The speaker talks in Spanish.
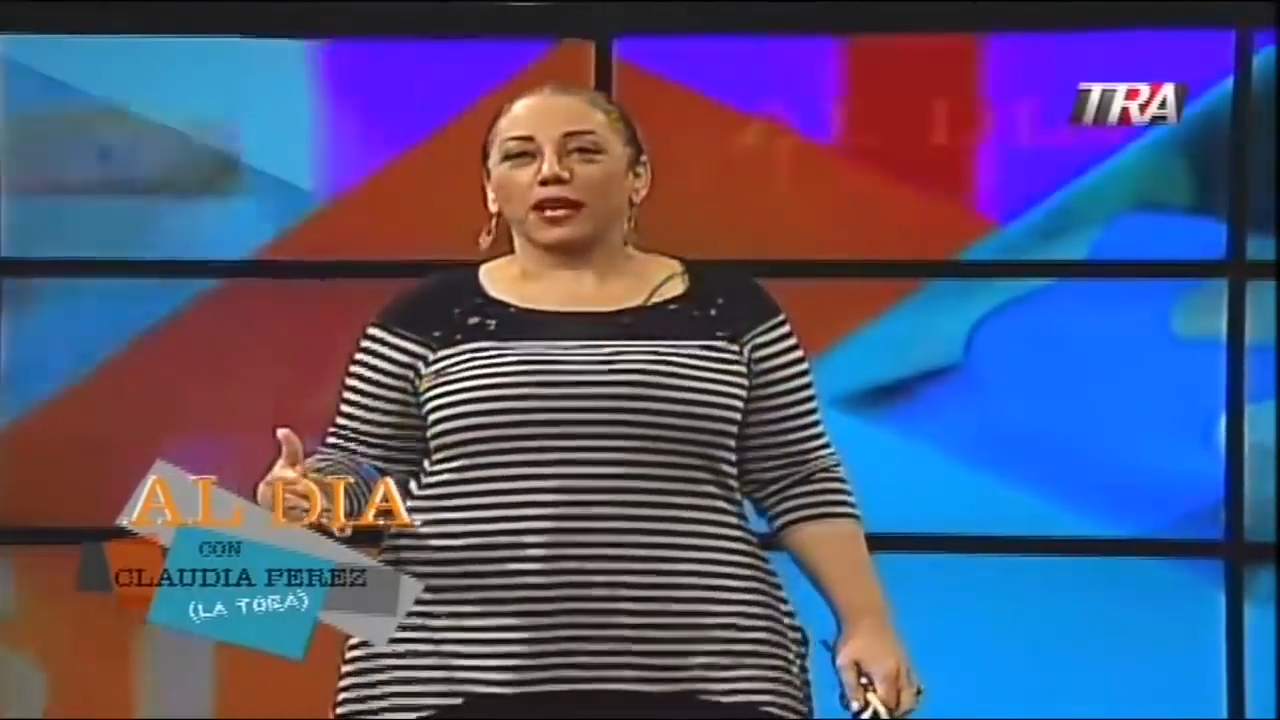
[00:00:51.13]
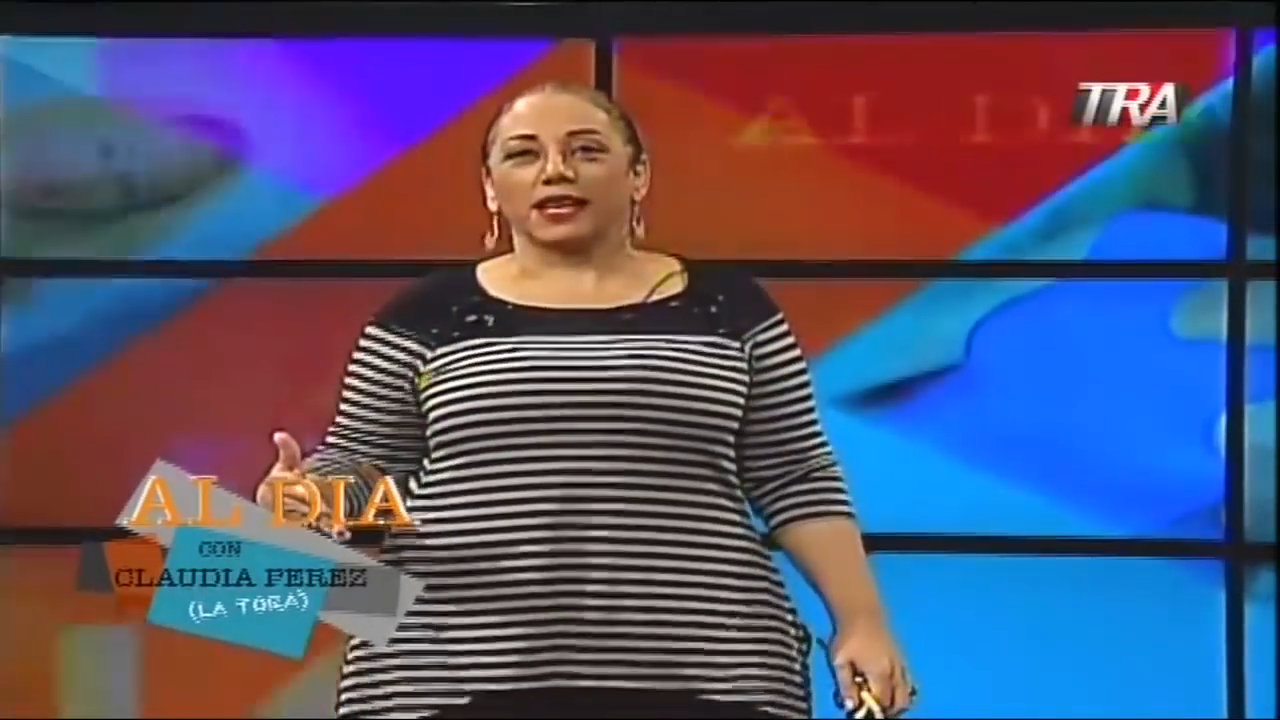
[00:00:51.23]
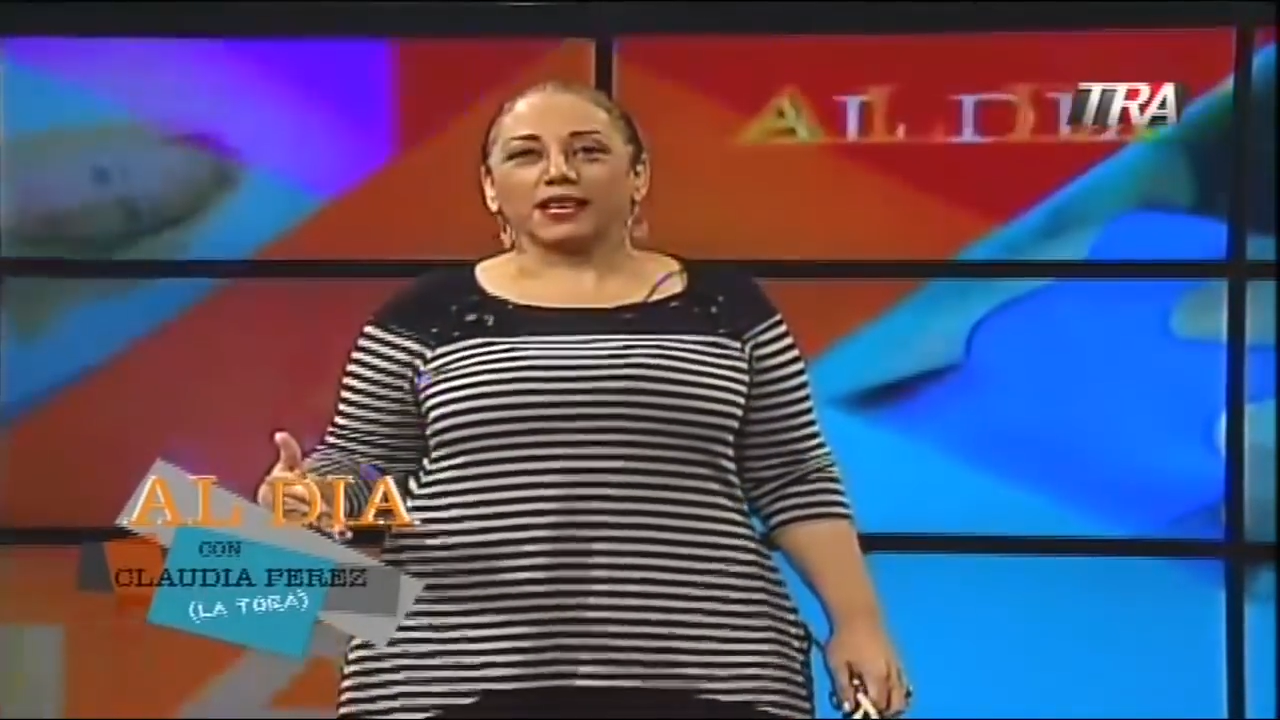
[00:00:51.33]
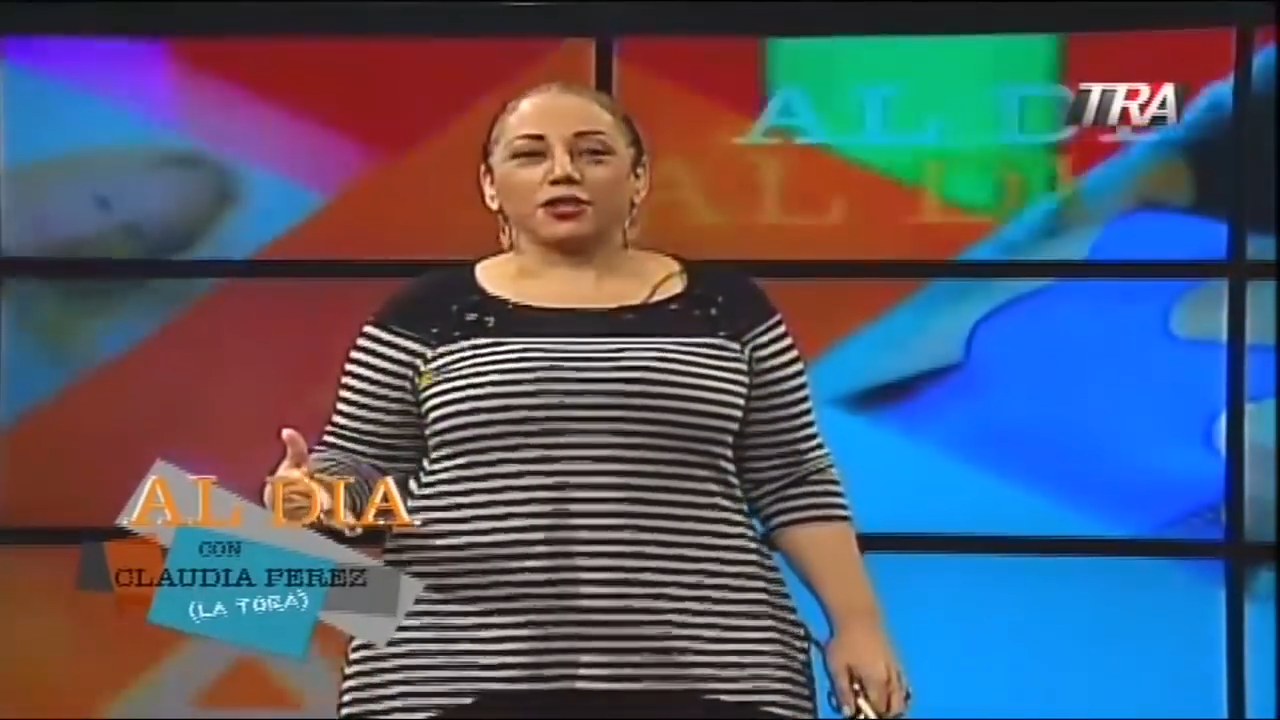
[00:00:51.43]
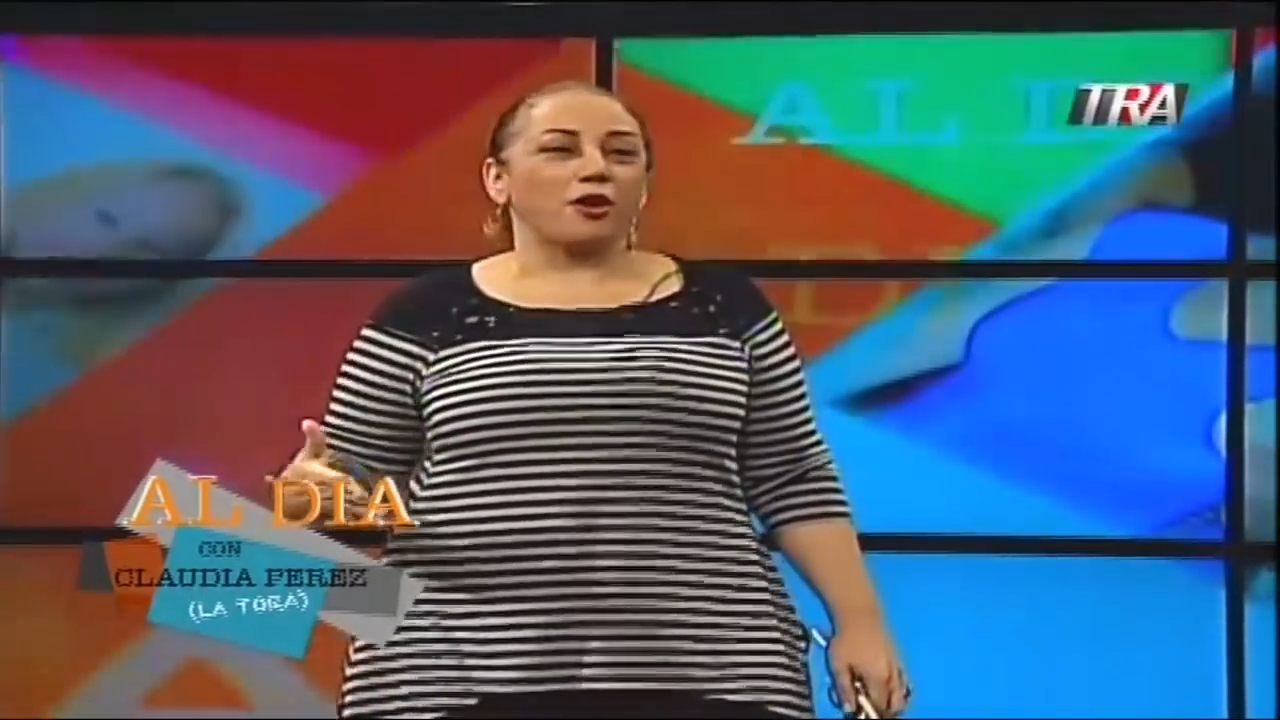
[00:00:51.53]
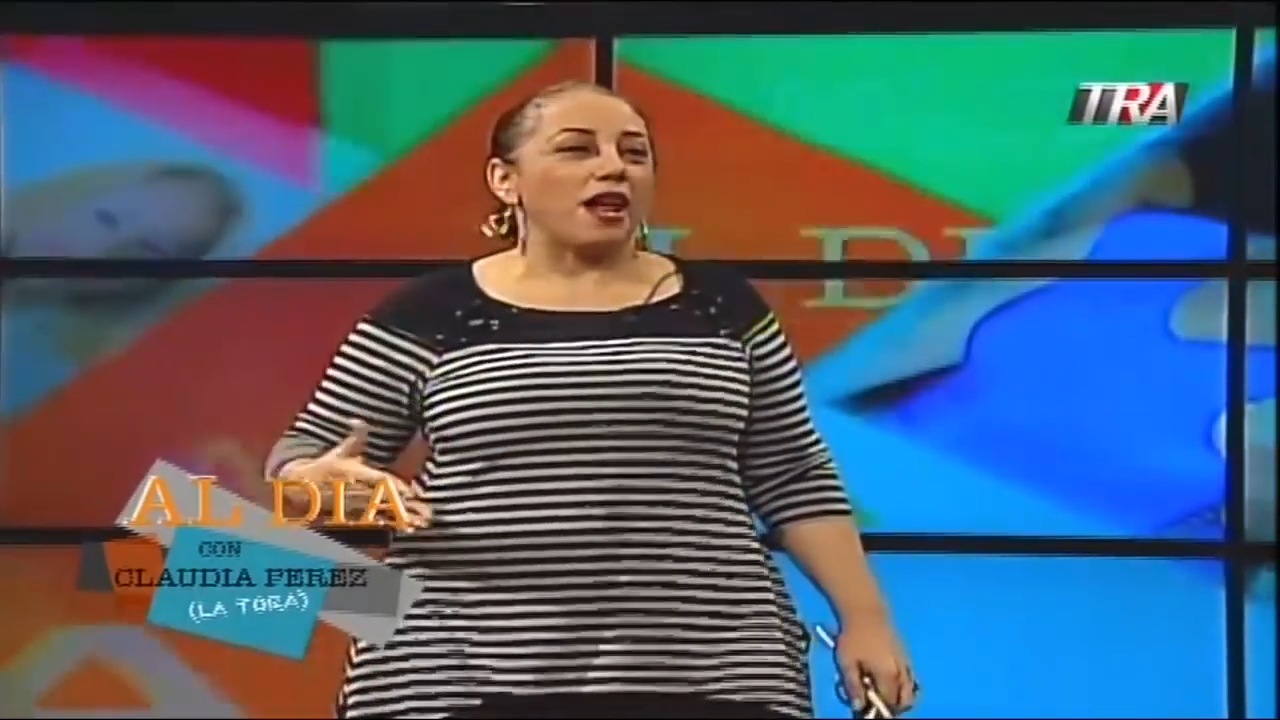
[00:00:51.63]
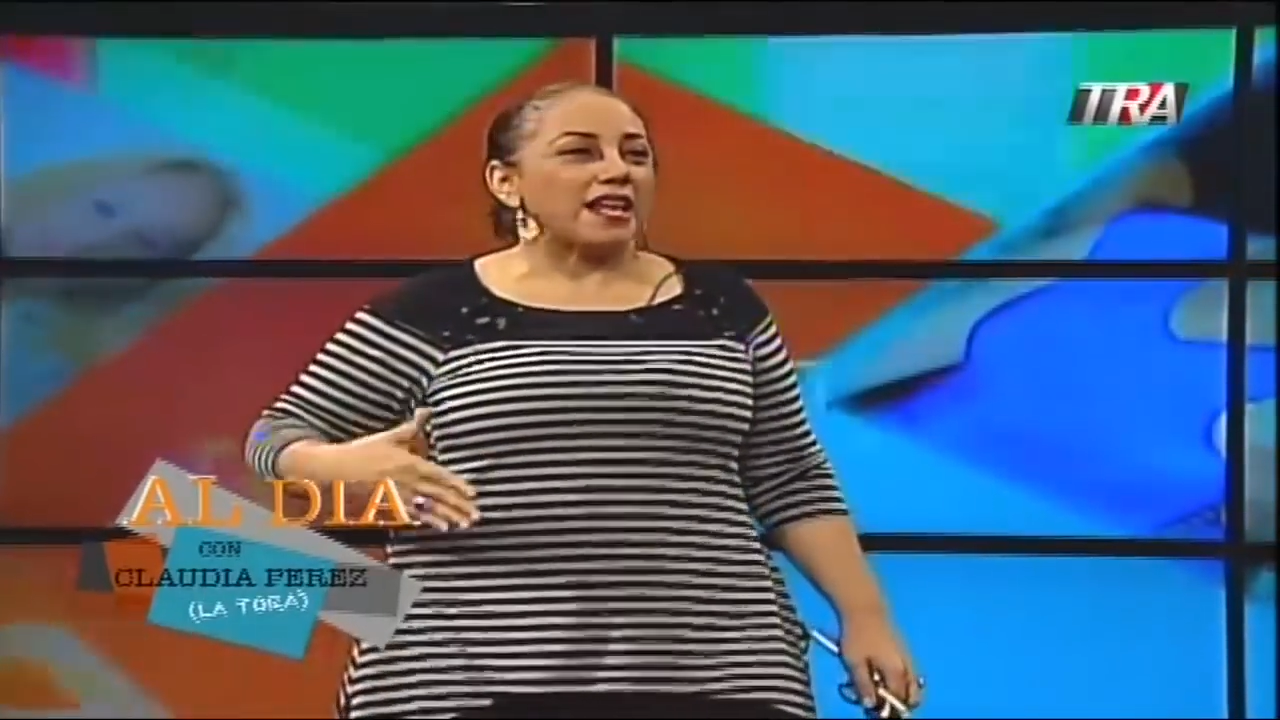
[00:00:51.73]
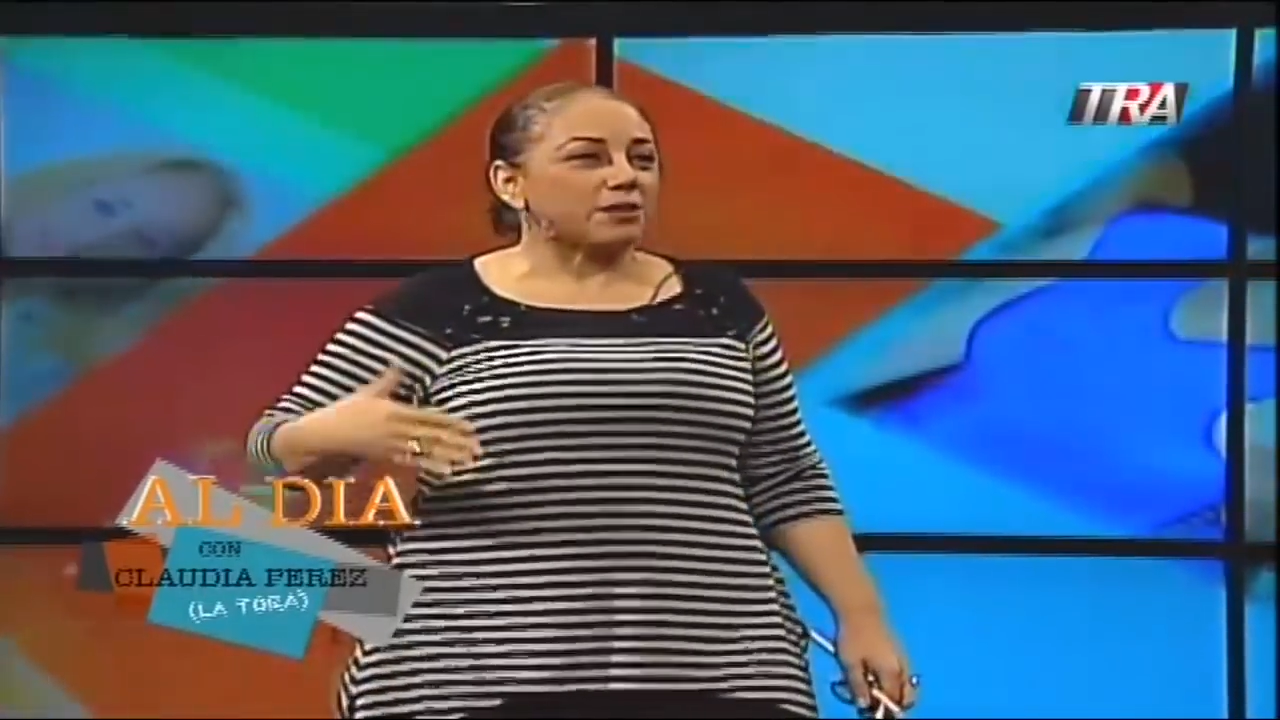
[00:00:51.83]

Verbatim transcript: aquí todas